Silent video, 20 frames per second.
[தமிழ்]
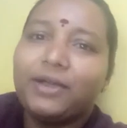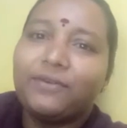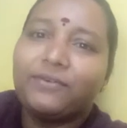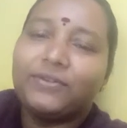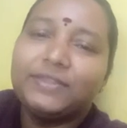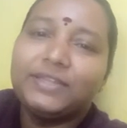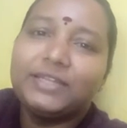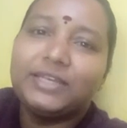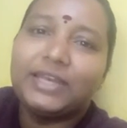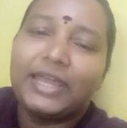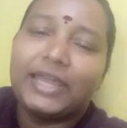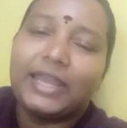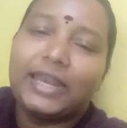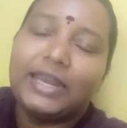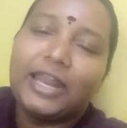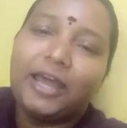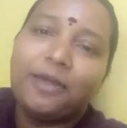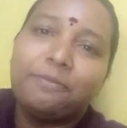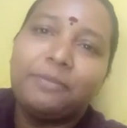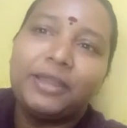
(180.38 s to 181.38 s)
வந்து நான்
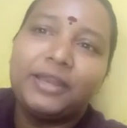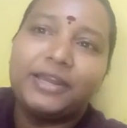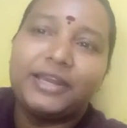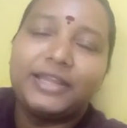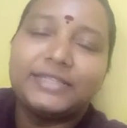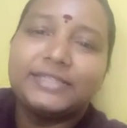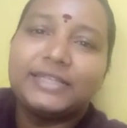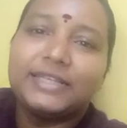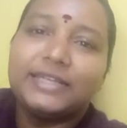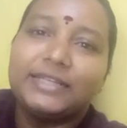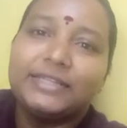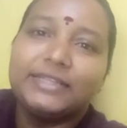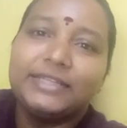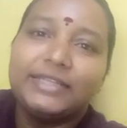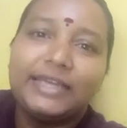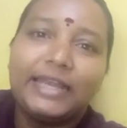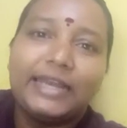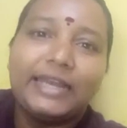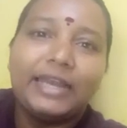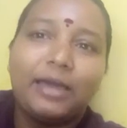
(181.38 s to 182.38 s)
எல்லாமே ட்ரெஸ்ஸுலேருந்து
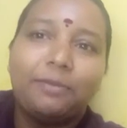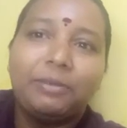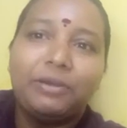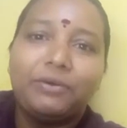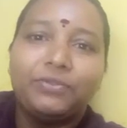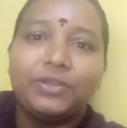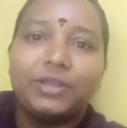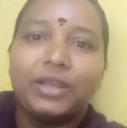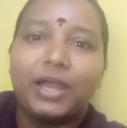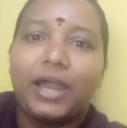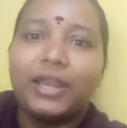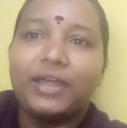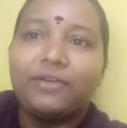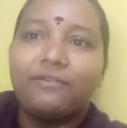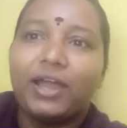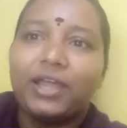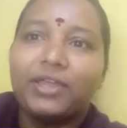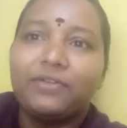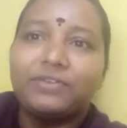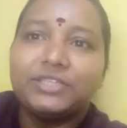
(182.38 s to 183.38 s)
எல்லாமே வந்து நானே
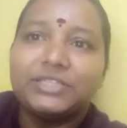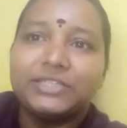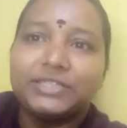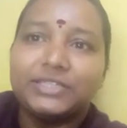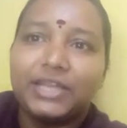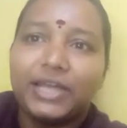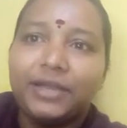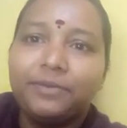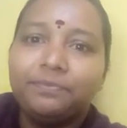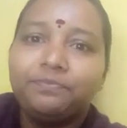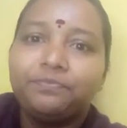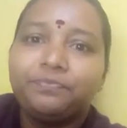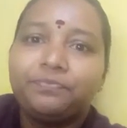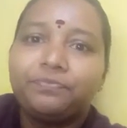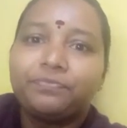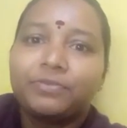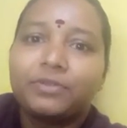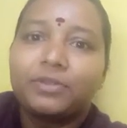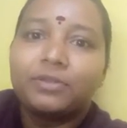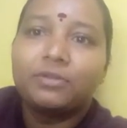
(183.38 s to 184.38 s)
வாங்கி வச்சுக்கிட்டேன்
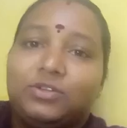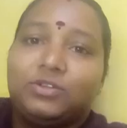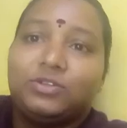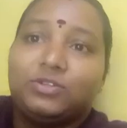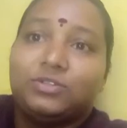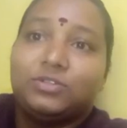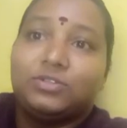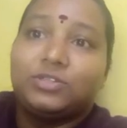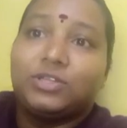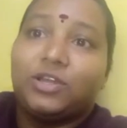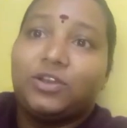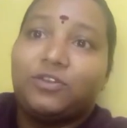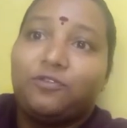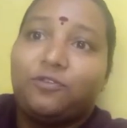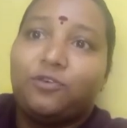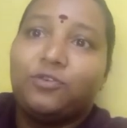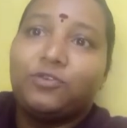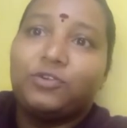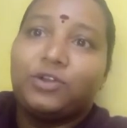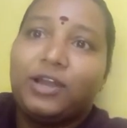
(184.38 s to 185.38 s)
சாரி
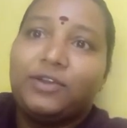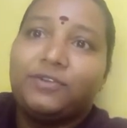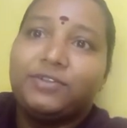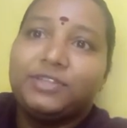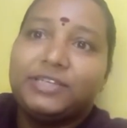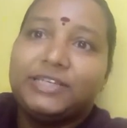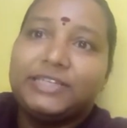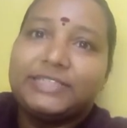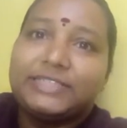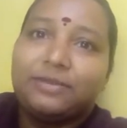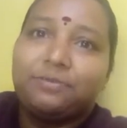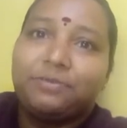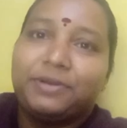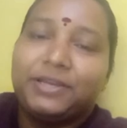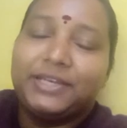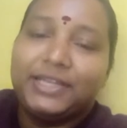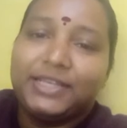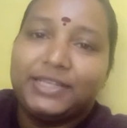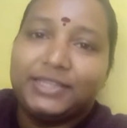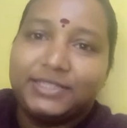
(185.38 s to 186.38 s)
ஃபோன் கால் வந்து டிஸ்டர்ப்
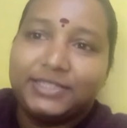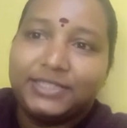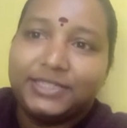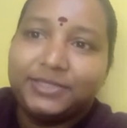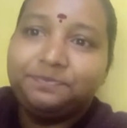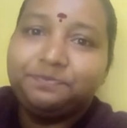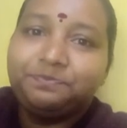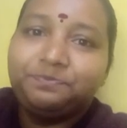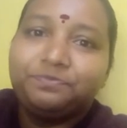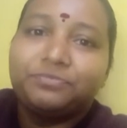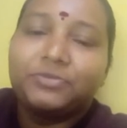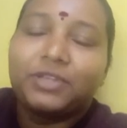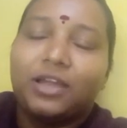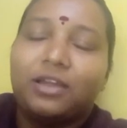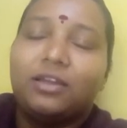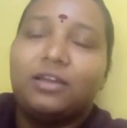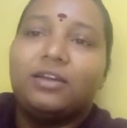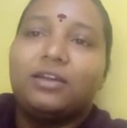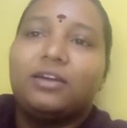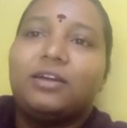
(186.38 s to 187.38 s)
பண்ணிகிட்டே இருந்துச்சு
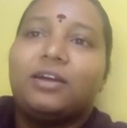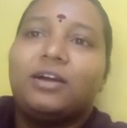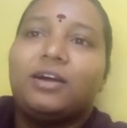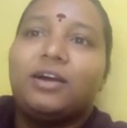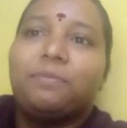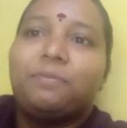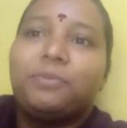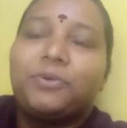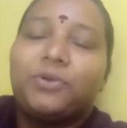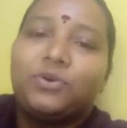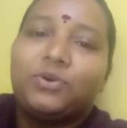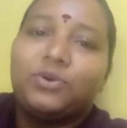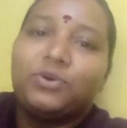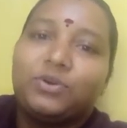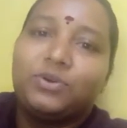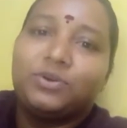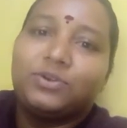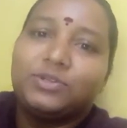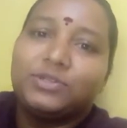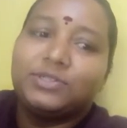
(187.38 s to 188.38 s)
அப்புறம்
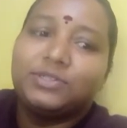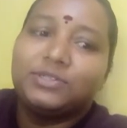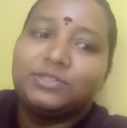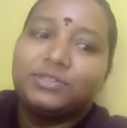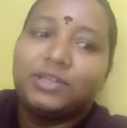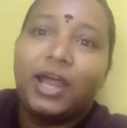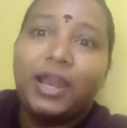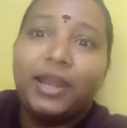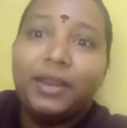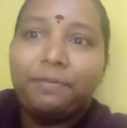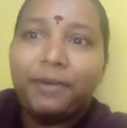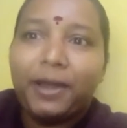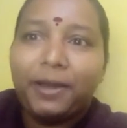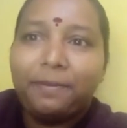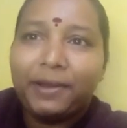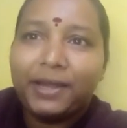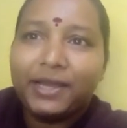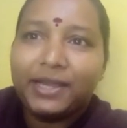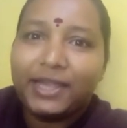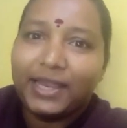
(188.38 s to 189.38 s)
நானே
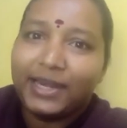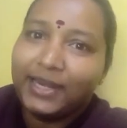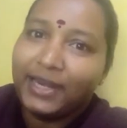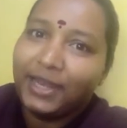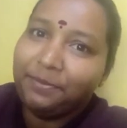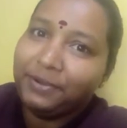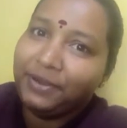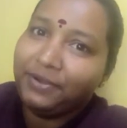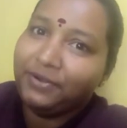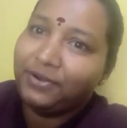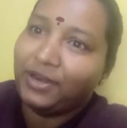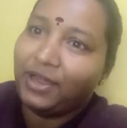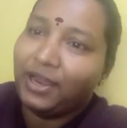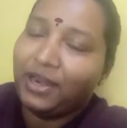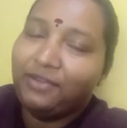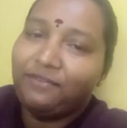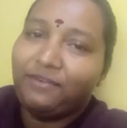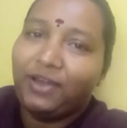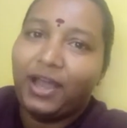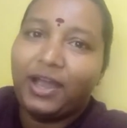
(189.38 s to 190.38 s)
பாப்பாவுக்கு எல்லாமே
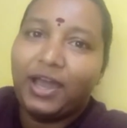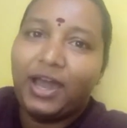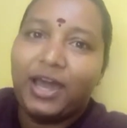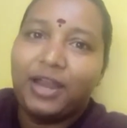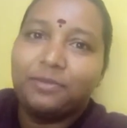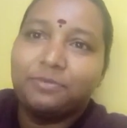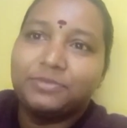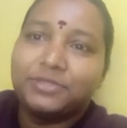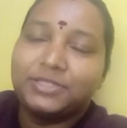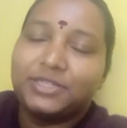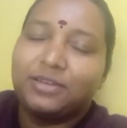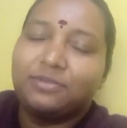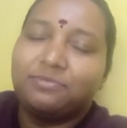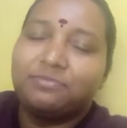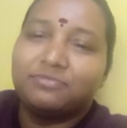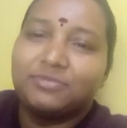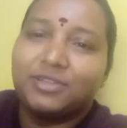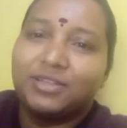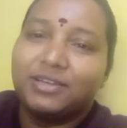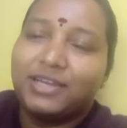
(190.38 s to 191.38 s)
நானே வாங்க
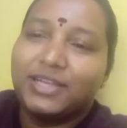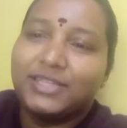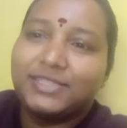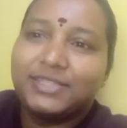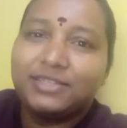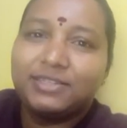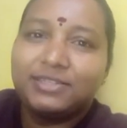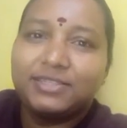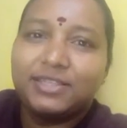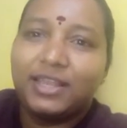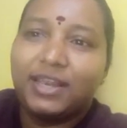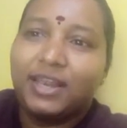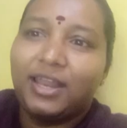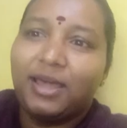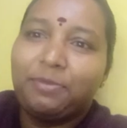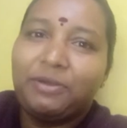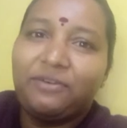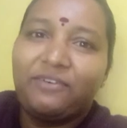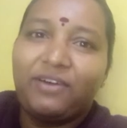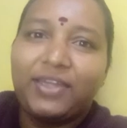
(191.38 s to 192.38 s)
ஆரம்பிச்சிட்டேன் ட்ரெஸ்ஸு கிஸ்ஸு
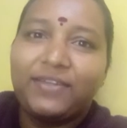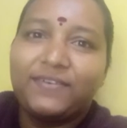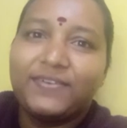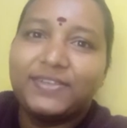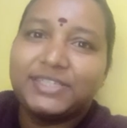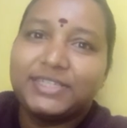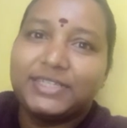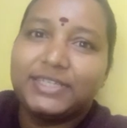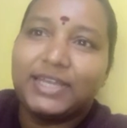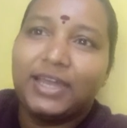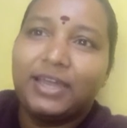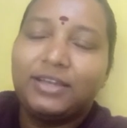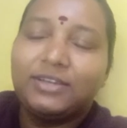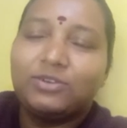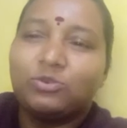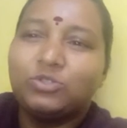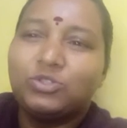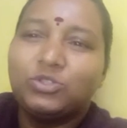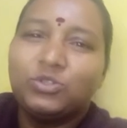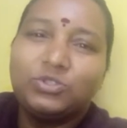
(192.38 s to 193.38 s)
எல்லாமே வாங்கி வச்சுக்கிட்டேன்
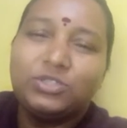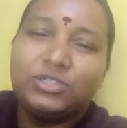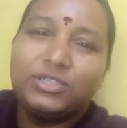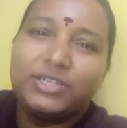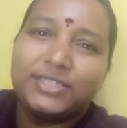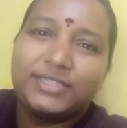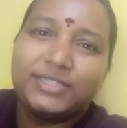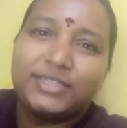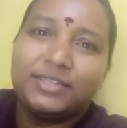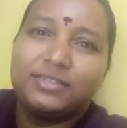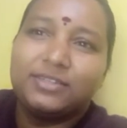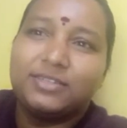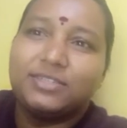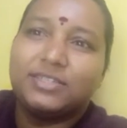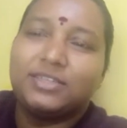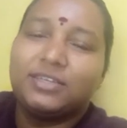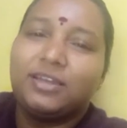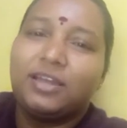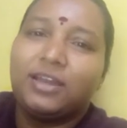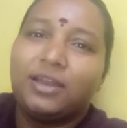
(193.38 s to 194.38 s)
கொஞ்சம் கொஞ்சம் ட்ரெஸ்
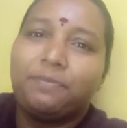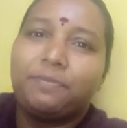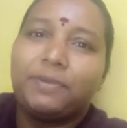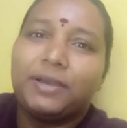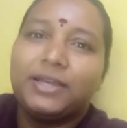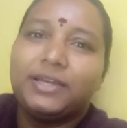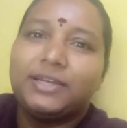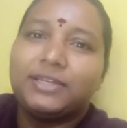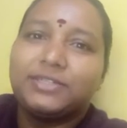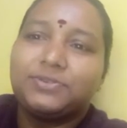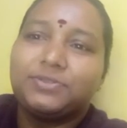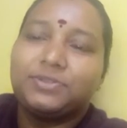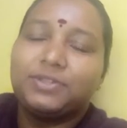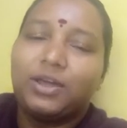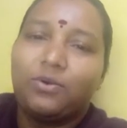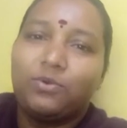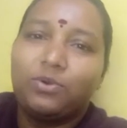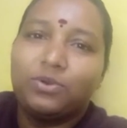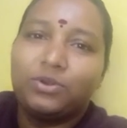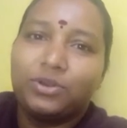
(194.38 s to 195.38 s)
இருந்துச்சு ஆனால் பழைய ட்ரெஸ்
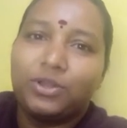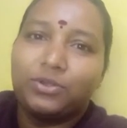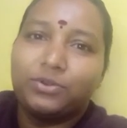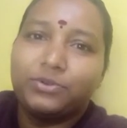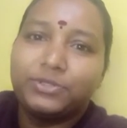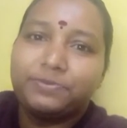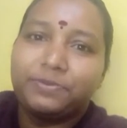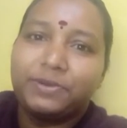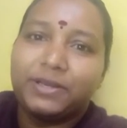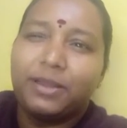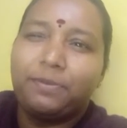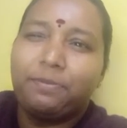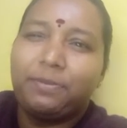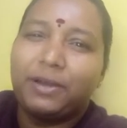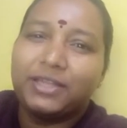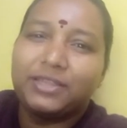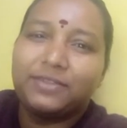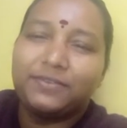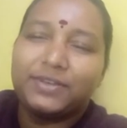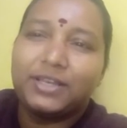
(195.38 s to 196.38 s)
வந்து அவ்வளோக்கு நான் யூஸ் பண்ணல
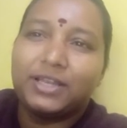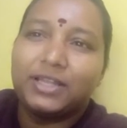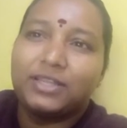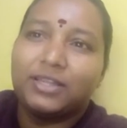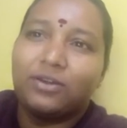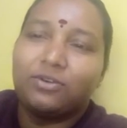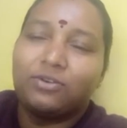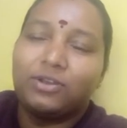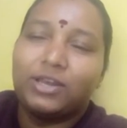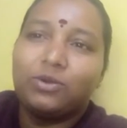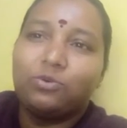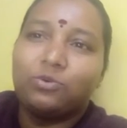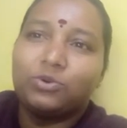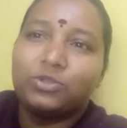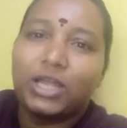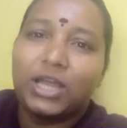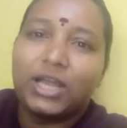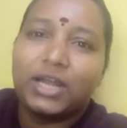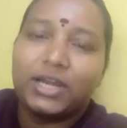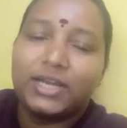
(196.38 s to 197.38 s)
பக்கத்து வீட்டில் இருந்தவங்கலாம்
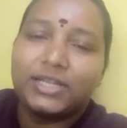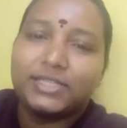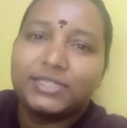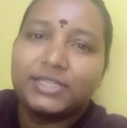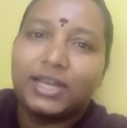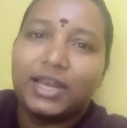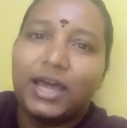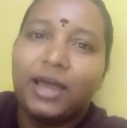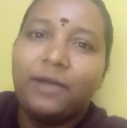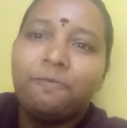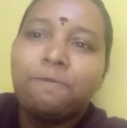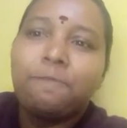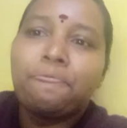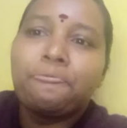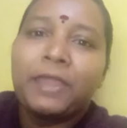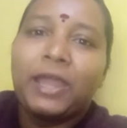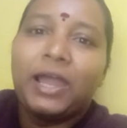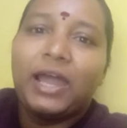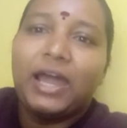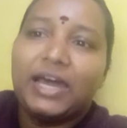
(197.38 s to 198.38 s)
கொடுத்தாங்க ட்ரெஸ்ஸெல்லாம்
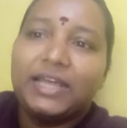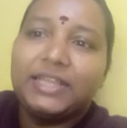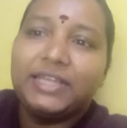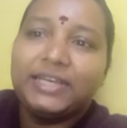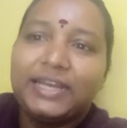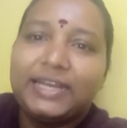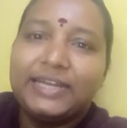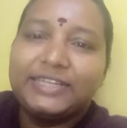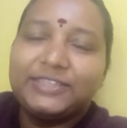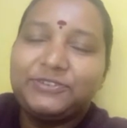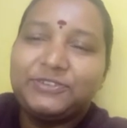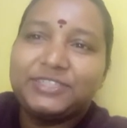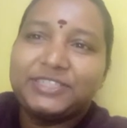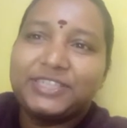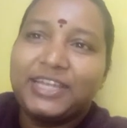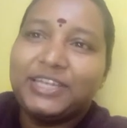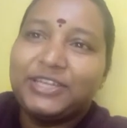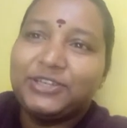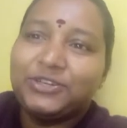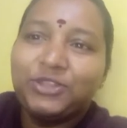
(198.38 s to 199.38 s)
அதையும் நான் எடுத்து
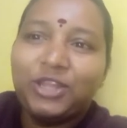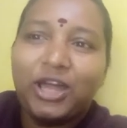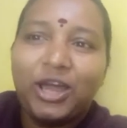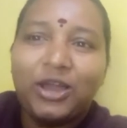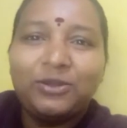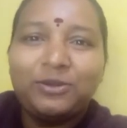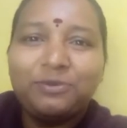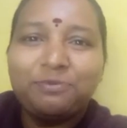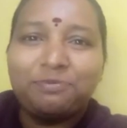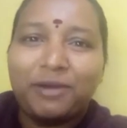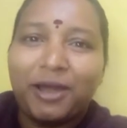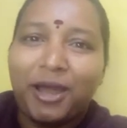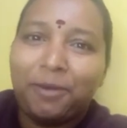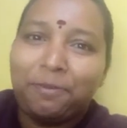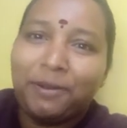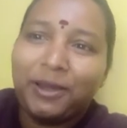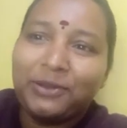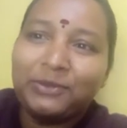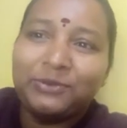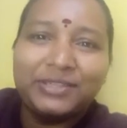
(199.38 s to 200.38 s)
வச்சுட்டேன் இருந்தாலும்
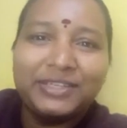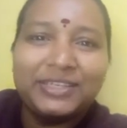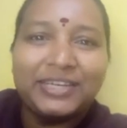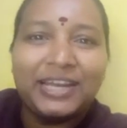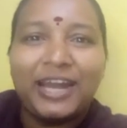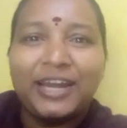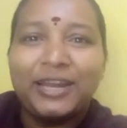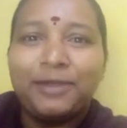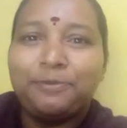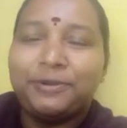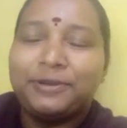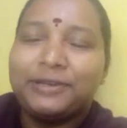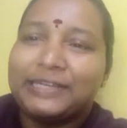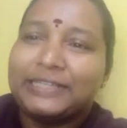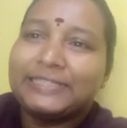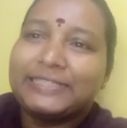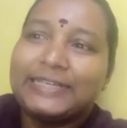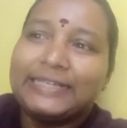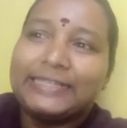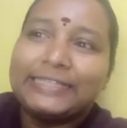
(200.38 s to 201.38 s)
பாப்பாவுக்கு வந்து நானே போய்
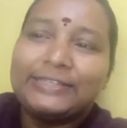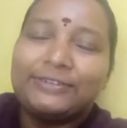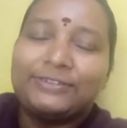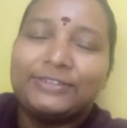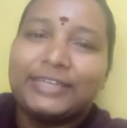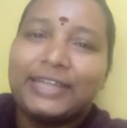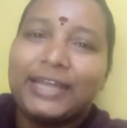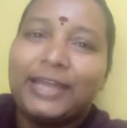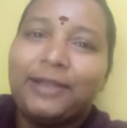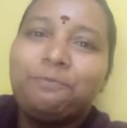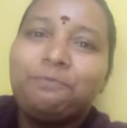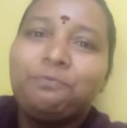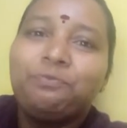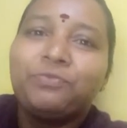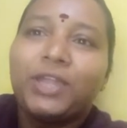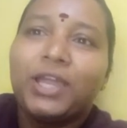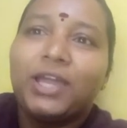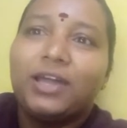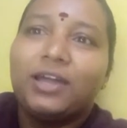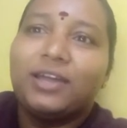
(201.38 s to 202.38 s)
ட்ரெஸ் எடுத்துகிட்டு
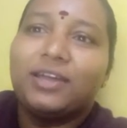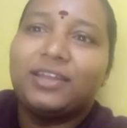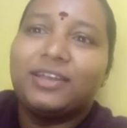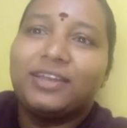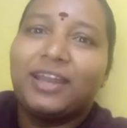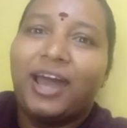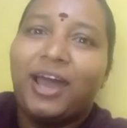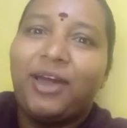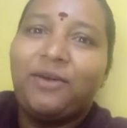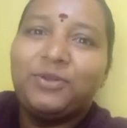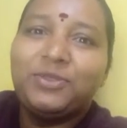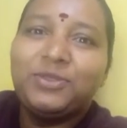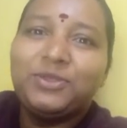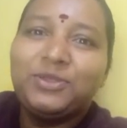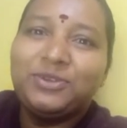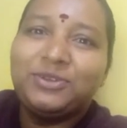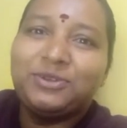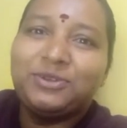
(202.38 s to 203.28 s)
வந்துட்டேன் நான் வந்து